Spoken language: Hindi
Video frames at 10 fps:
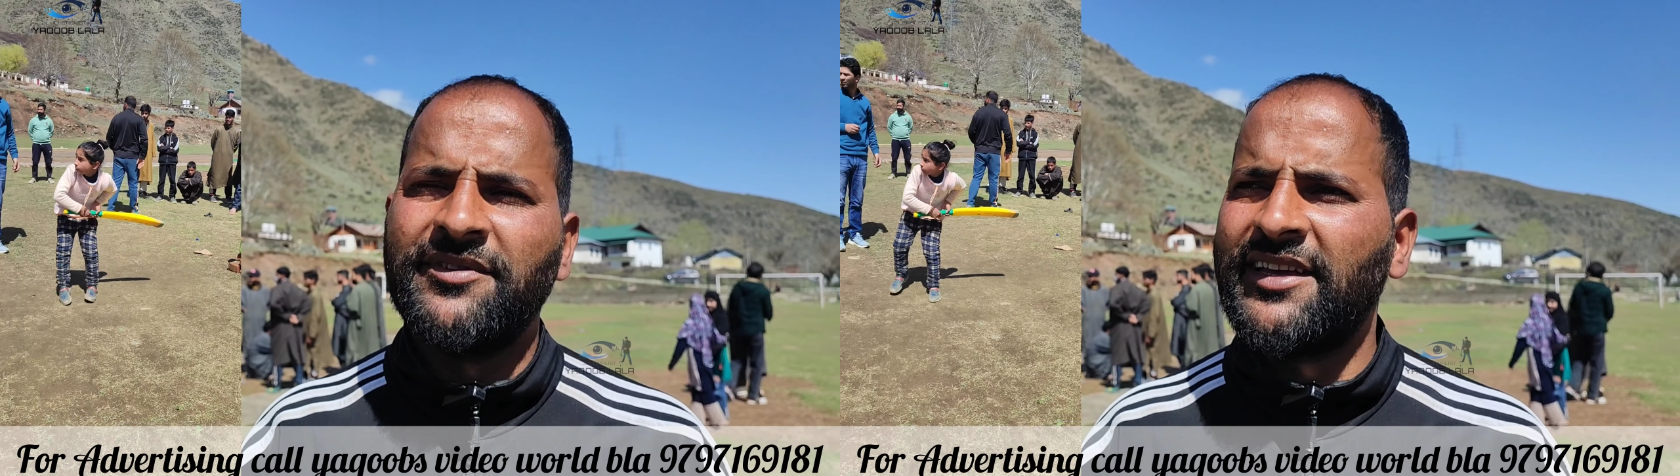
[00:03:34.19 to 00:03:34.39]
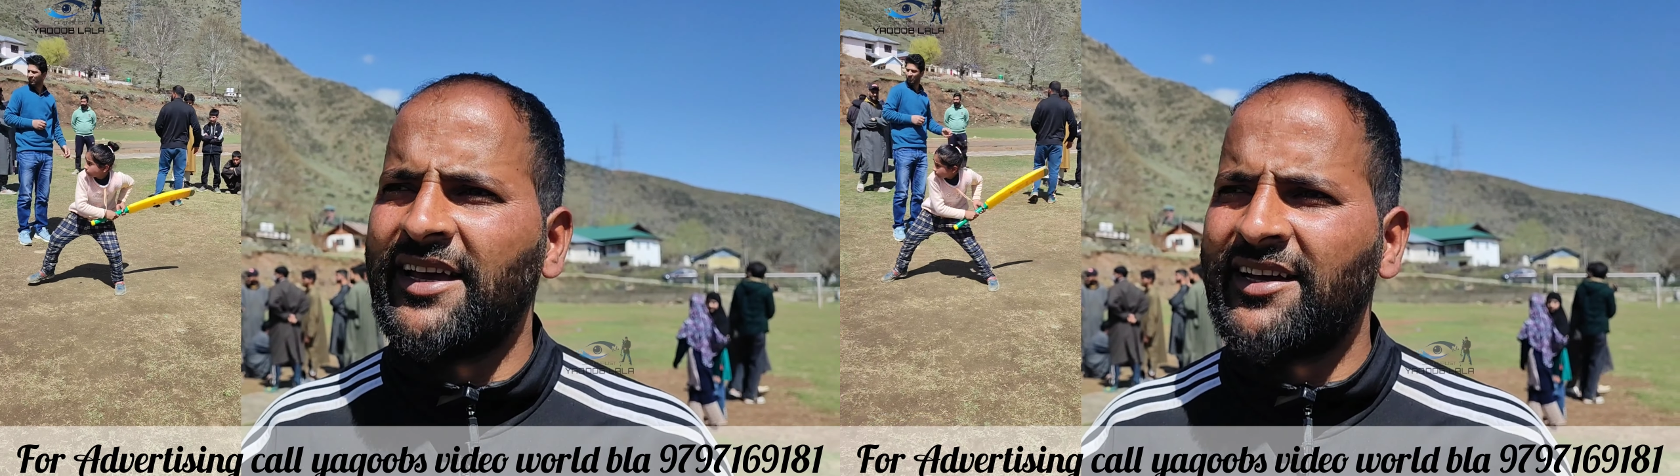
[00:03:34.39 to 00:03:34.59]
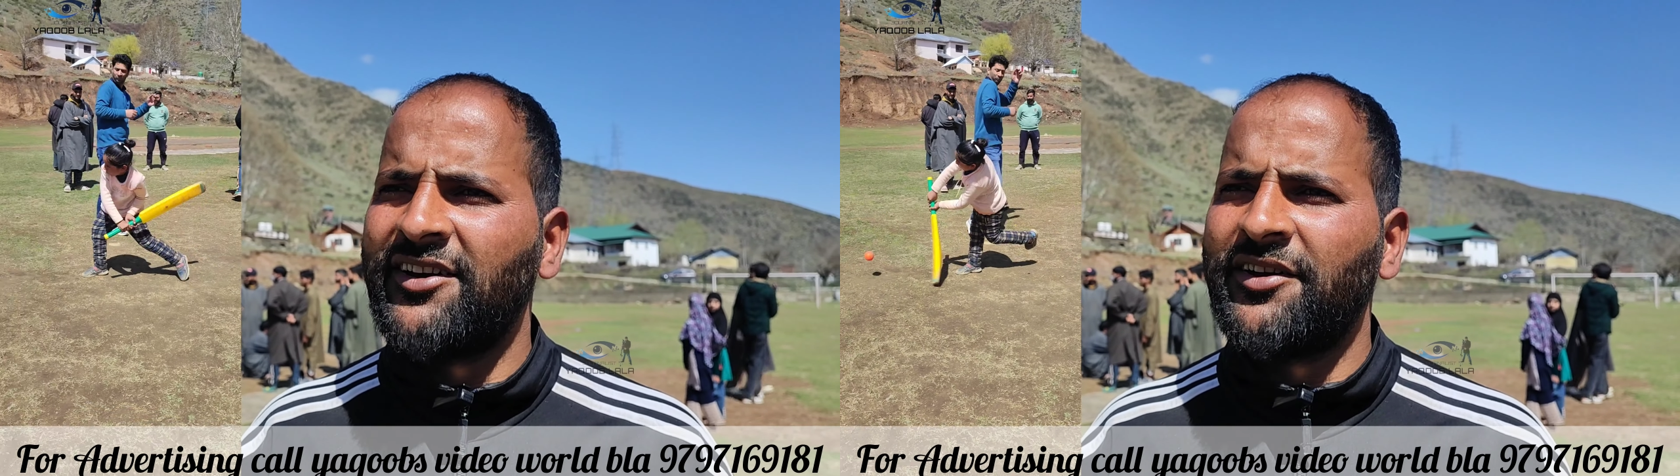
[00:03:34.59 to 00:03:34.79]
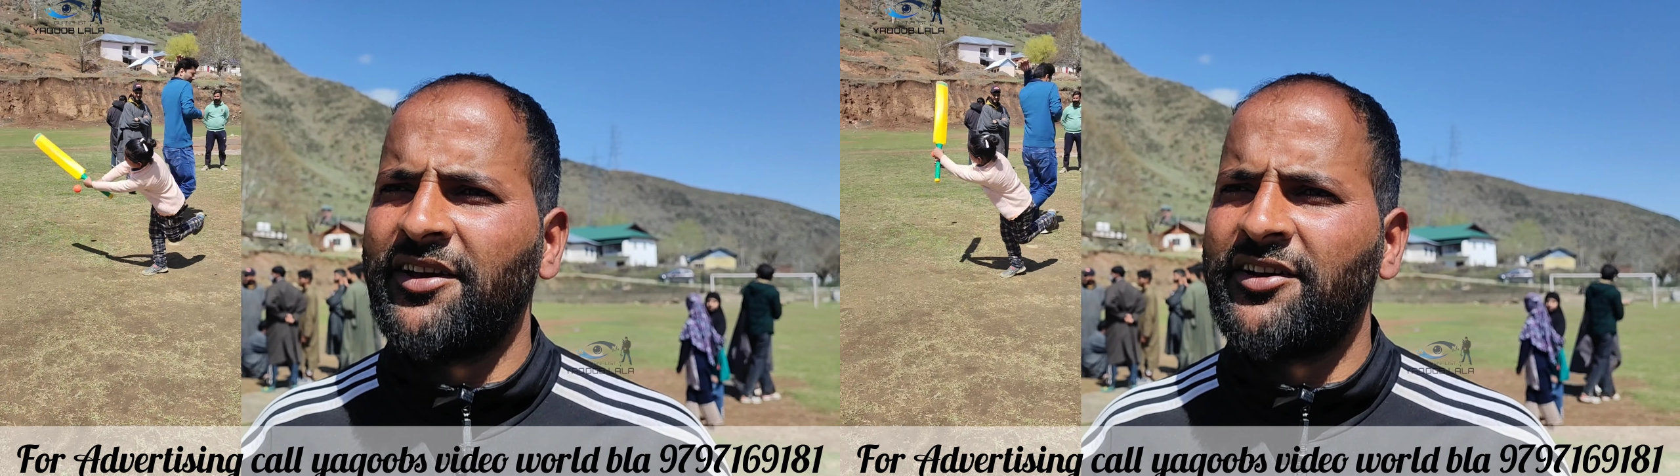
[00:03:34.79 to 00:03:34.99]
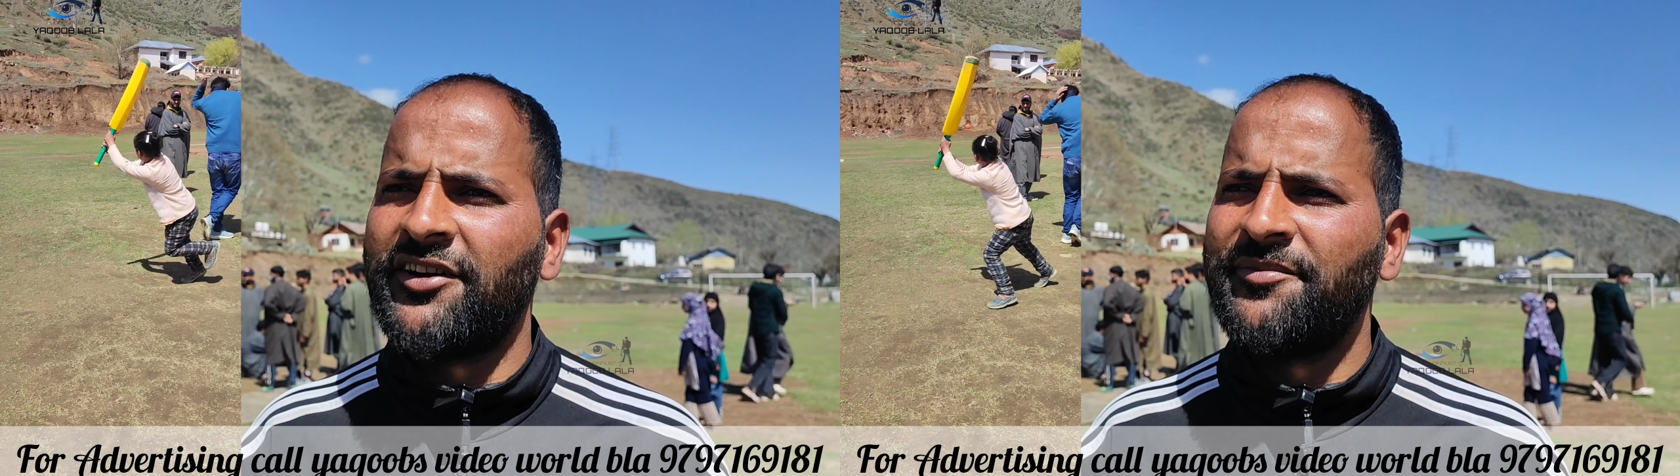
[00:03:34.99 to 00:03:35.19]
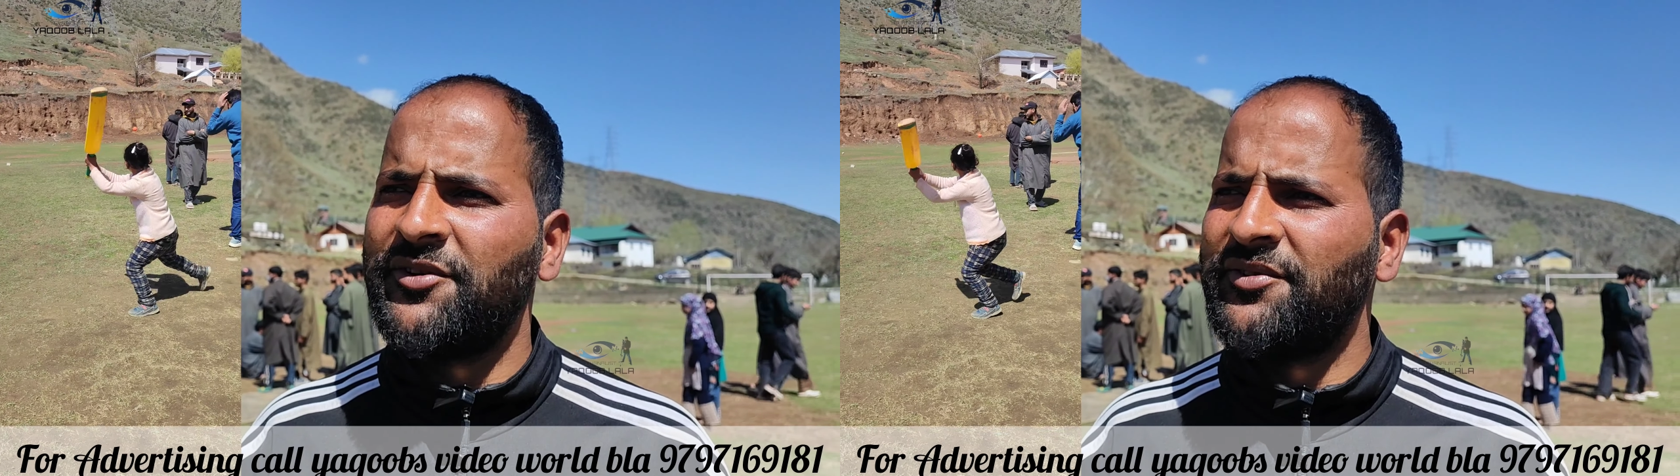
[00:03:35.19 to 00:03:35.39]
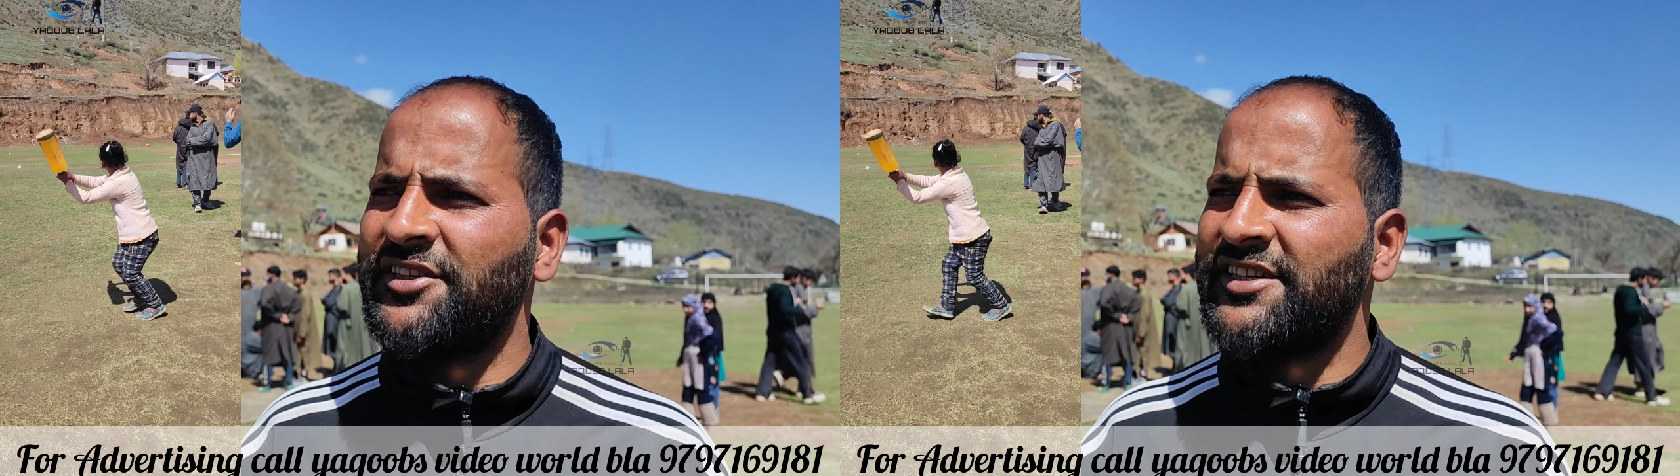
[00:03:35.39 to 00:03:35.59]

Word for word: क्या अकाडमी होनी